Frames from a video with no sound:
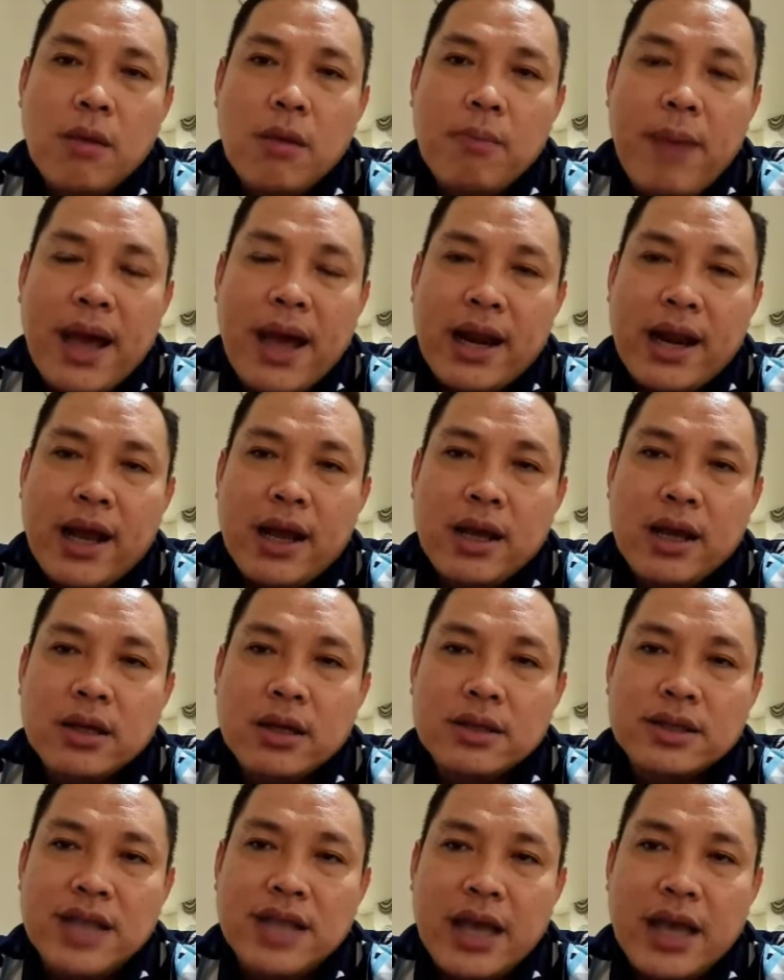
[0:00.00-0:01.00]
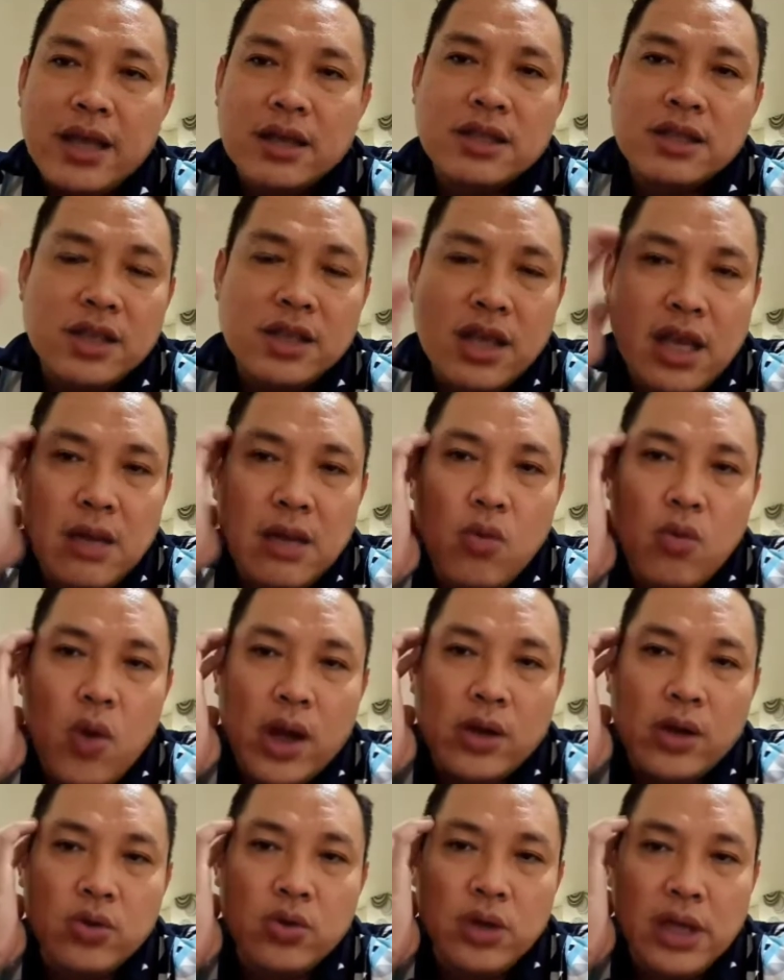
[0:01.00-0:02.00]
para sains
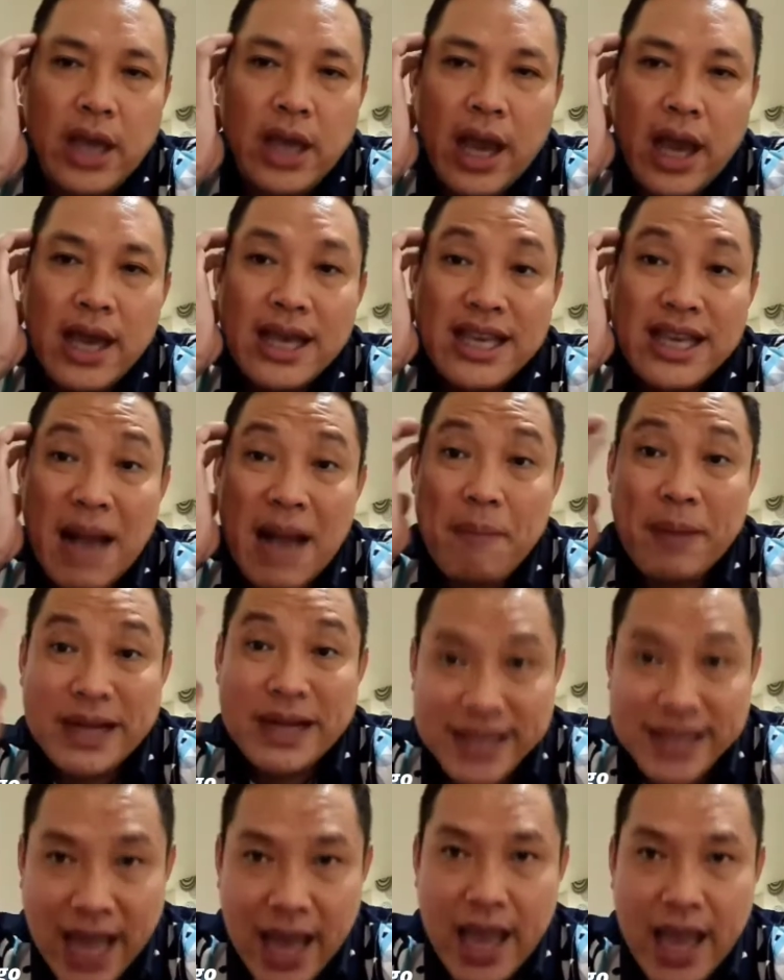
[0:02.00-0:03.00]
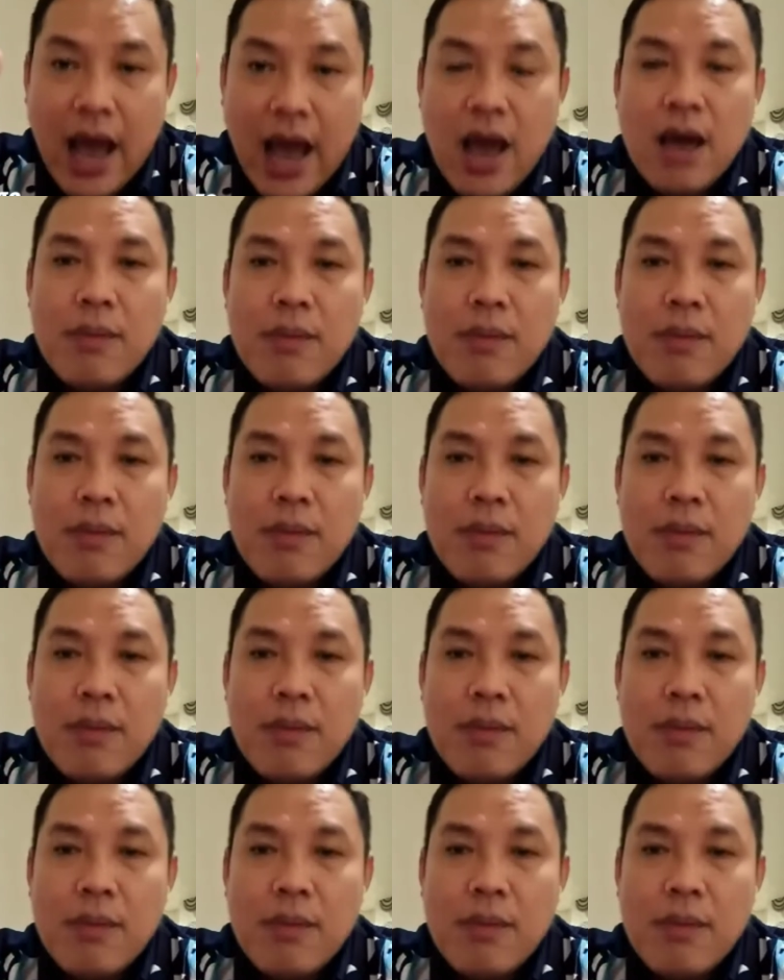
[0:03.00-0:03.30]
ilmuwan dunia yang percaya